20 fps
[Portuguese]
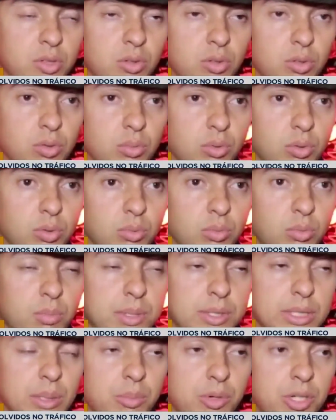No, no
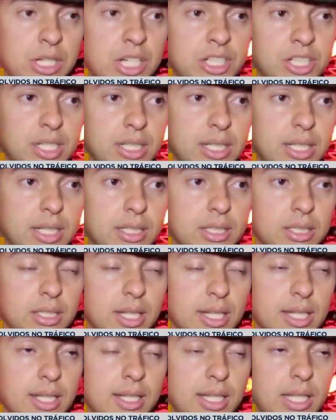momento da abordagem ali,
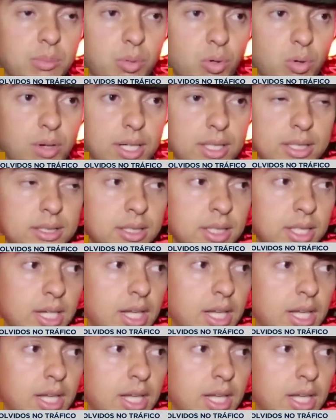ele, ele quebrou antes.